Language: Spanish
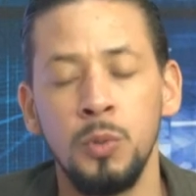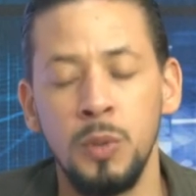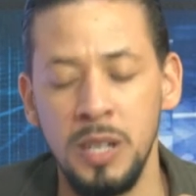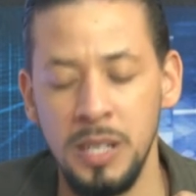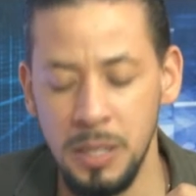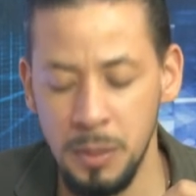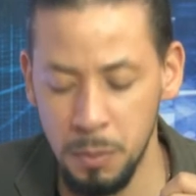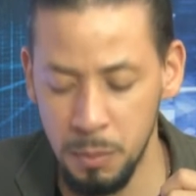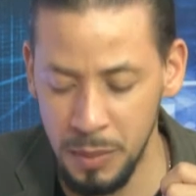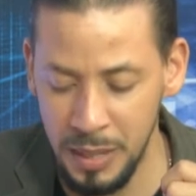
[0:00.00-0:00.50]

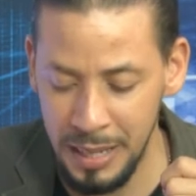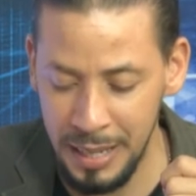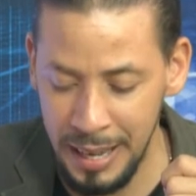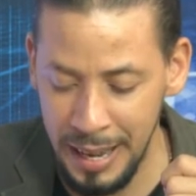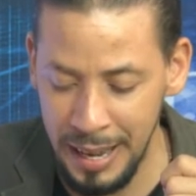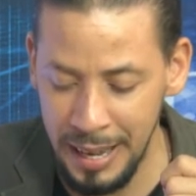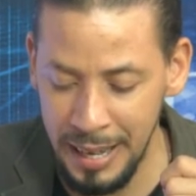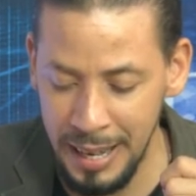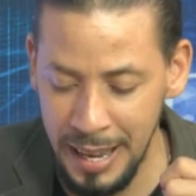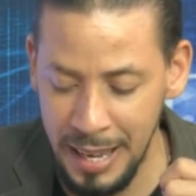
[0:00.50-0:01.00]
Luis
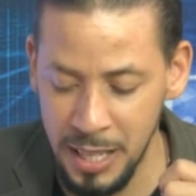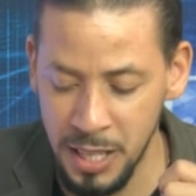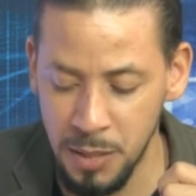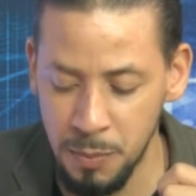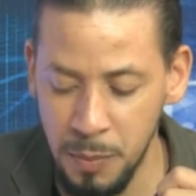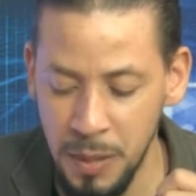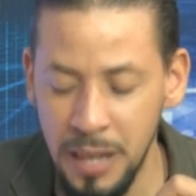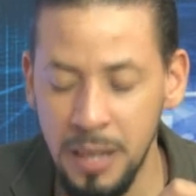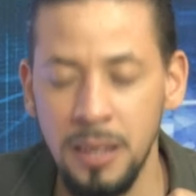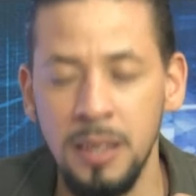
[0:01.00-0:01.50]
Miguel
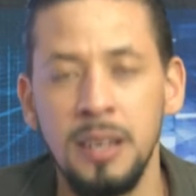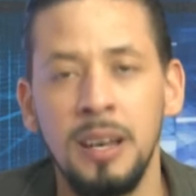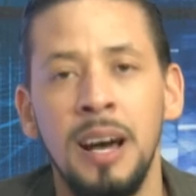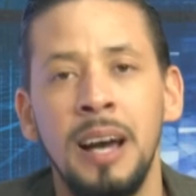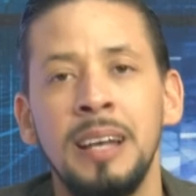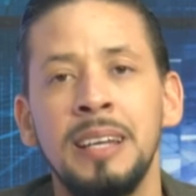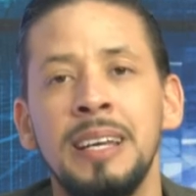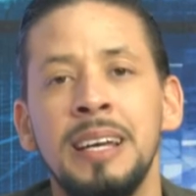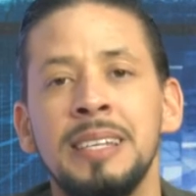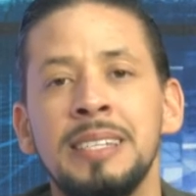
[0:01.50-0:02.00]
Smith,
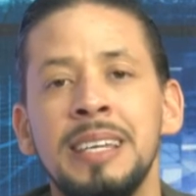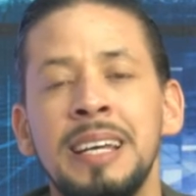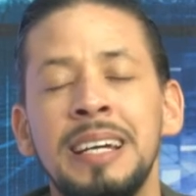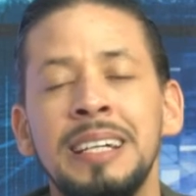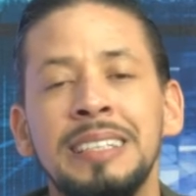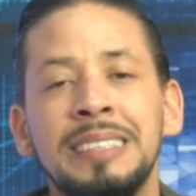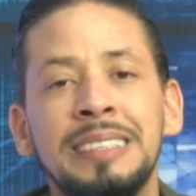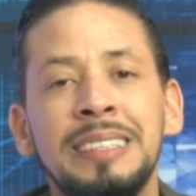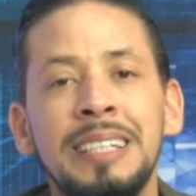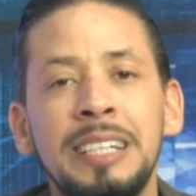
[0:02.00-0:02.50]
alias
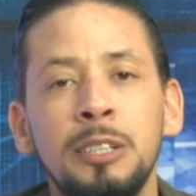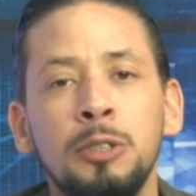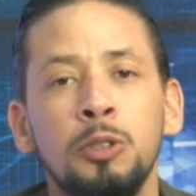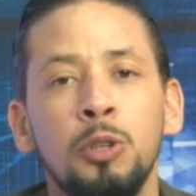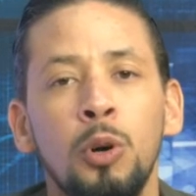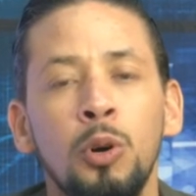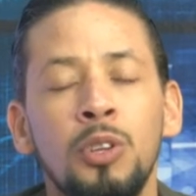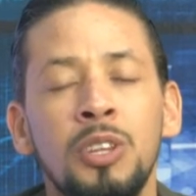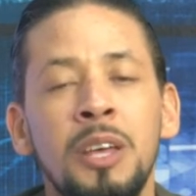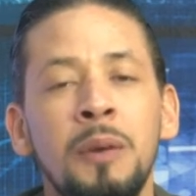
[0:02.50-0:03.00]

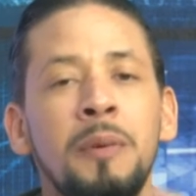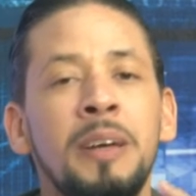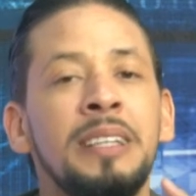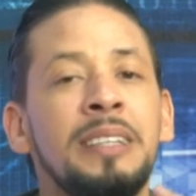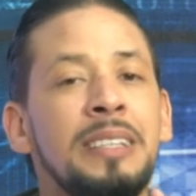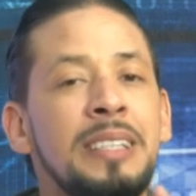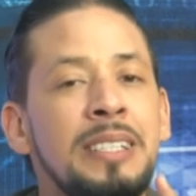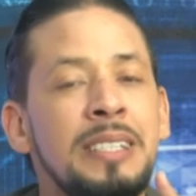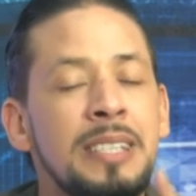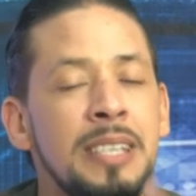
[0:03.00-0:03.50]
Tito, de
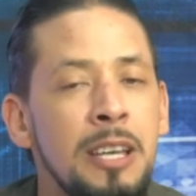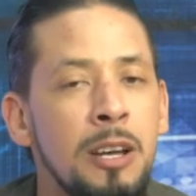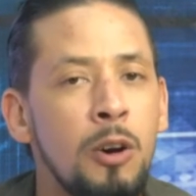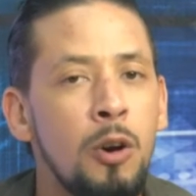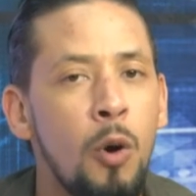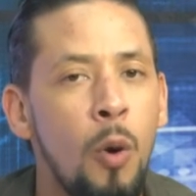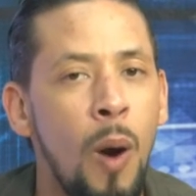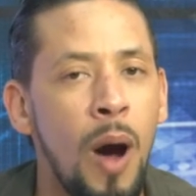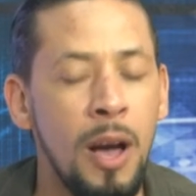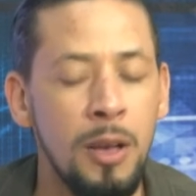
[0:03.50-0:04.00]

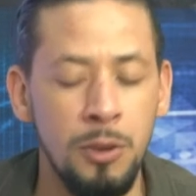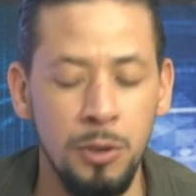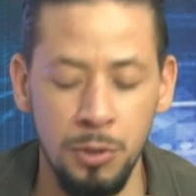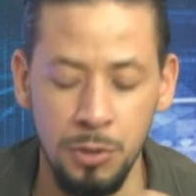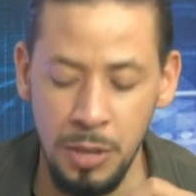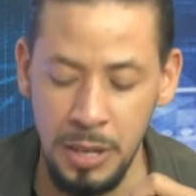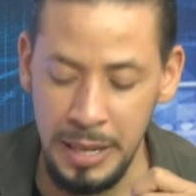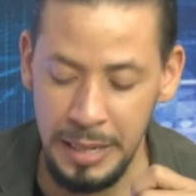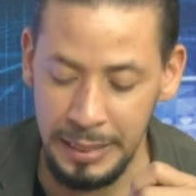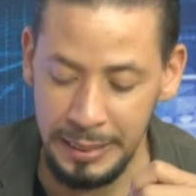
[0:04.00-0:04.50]
25
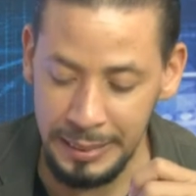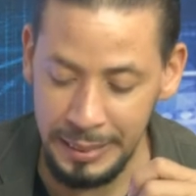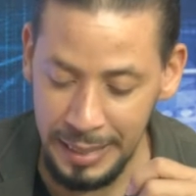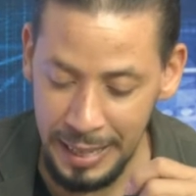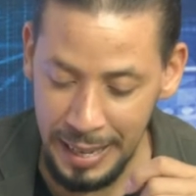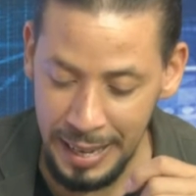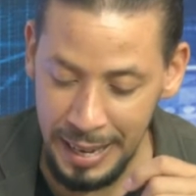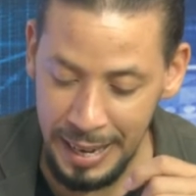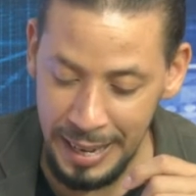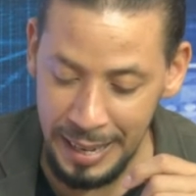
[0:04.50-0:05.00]
años
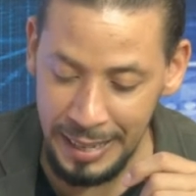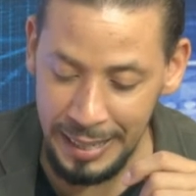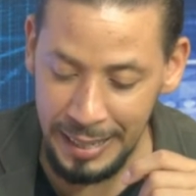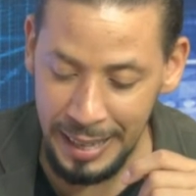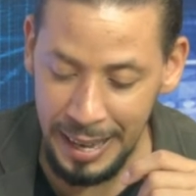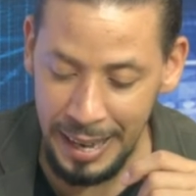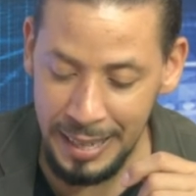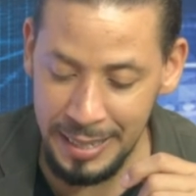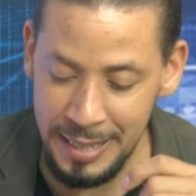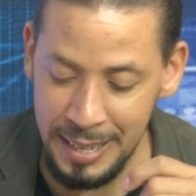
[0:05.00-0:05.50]
de
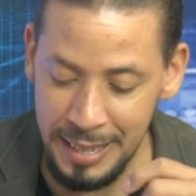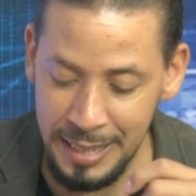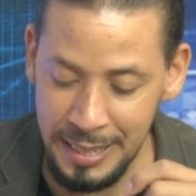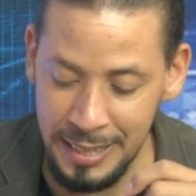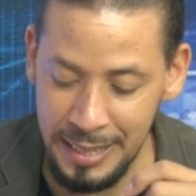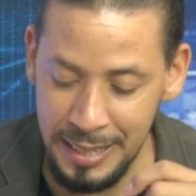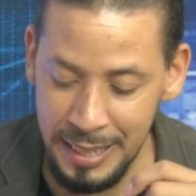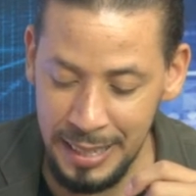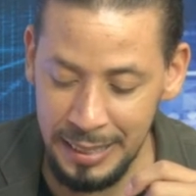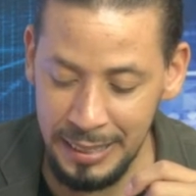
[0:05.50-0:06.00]
edad,
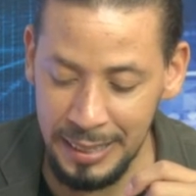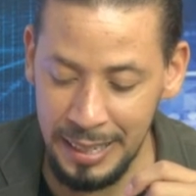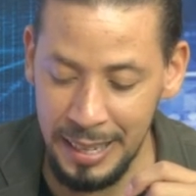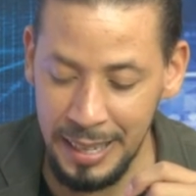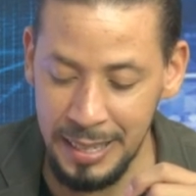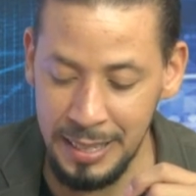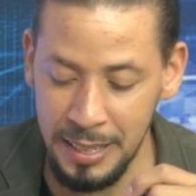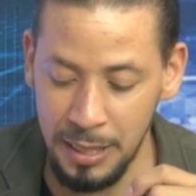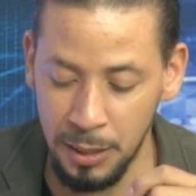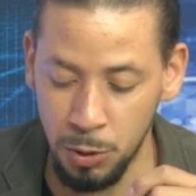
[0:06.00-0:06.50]
residente
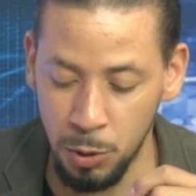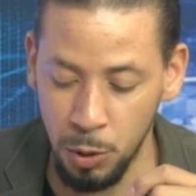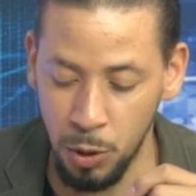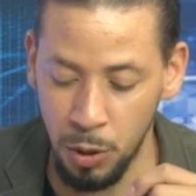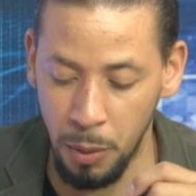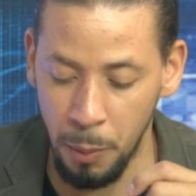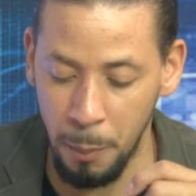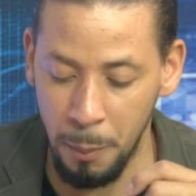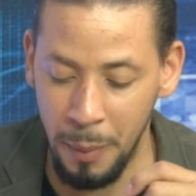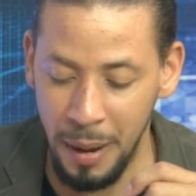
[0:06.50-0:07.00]
en el
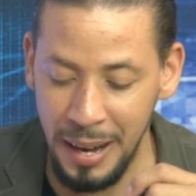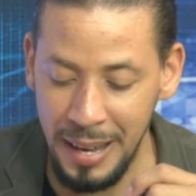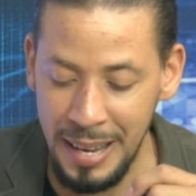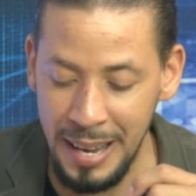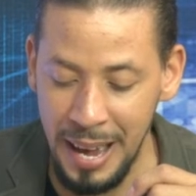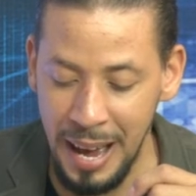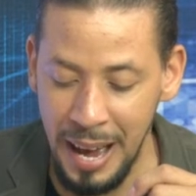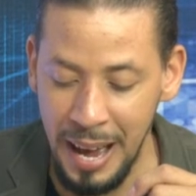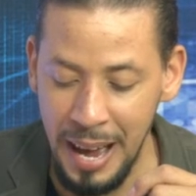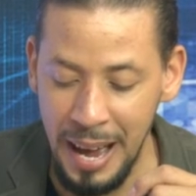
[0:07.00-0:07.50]
sector
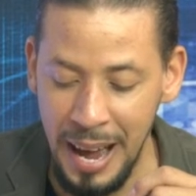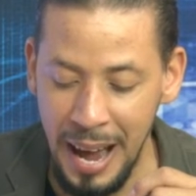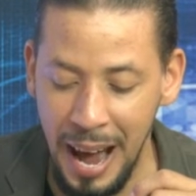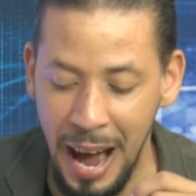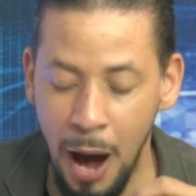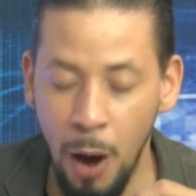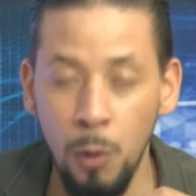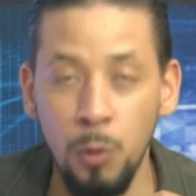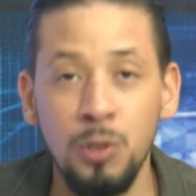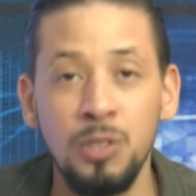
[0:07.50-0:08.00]
María
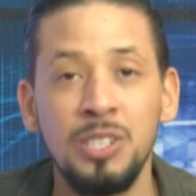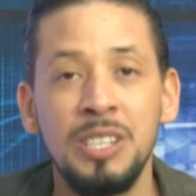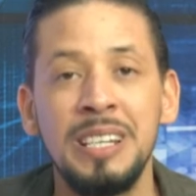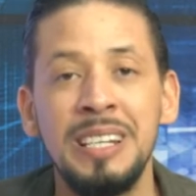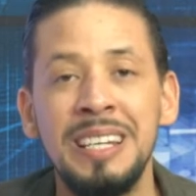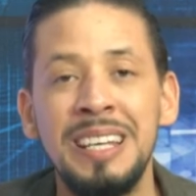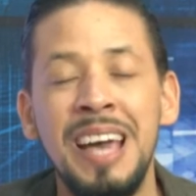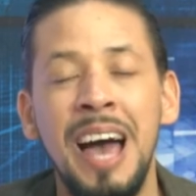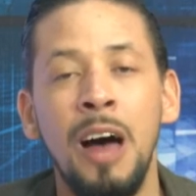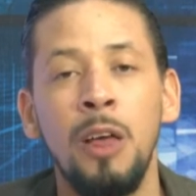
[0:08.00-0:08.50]

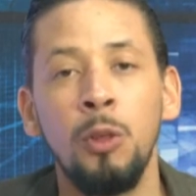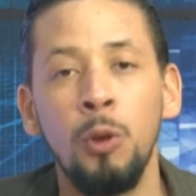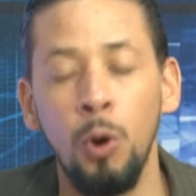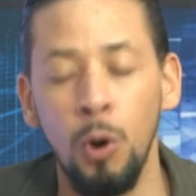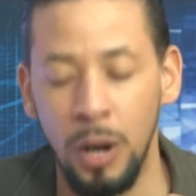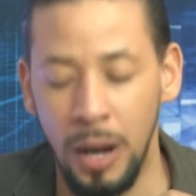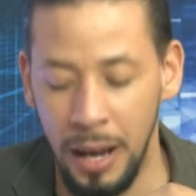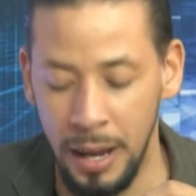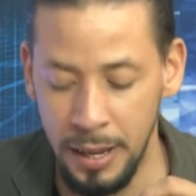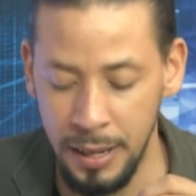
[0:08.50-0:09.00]

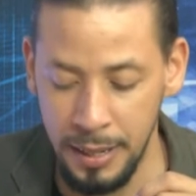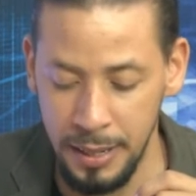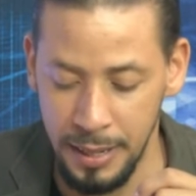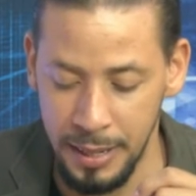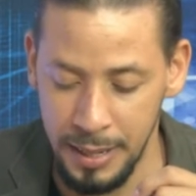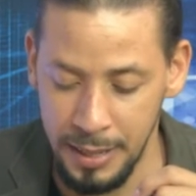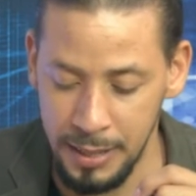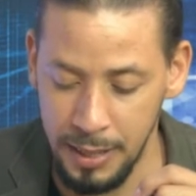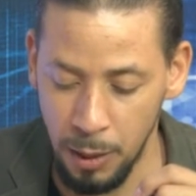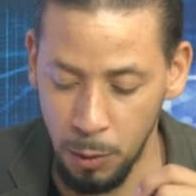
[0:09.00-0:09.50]
Auxiliadora.
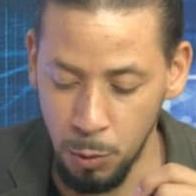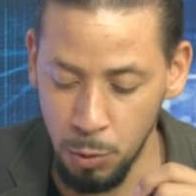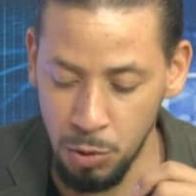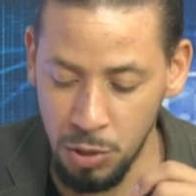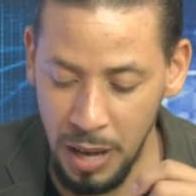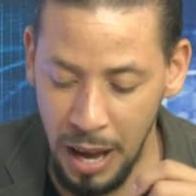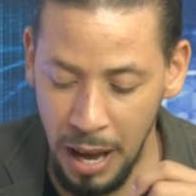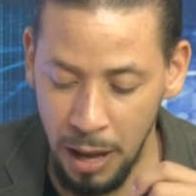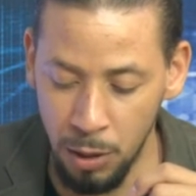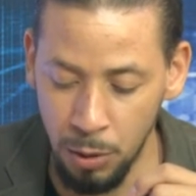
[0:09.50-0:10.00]
Es
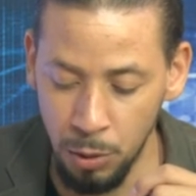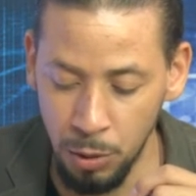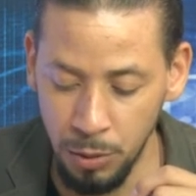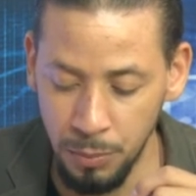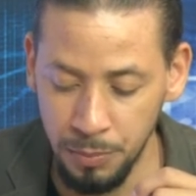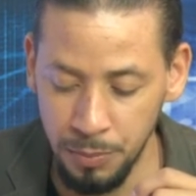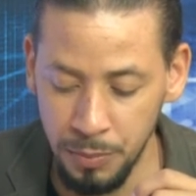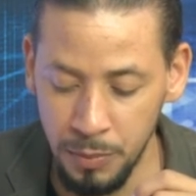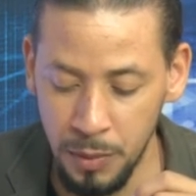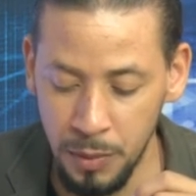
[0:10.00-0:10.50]
acusado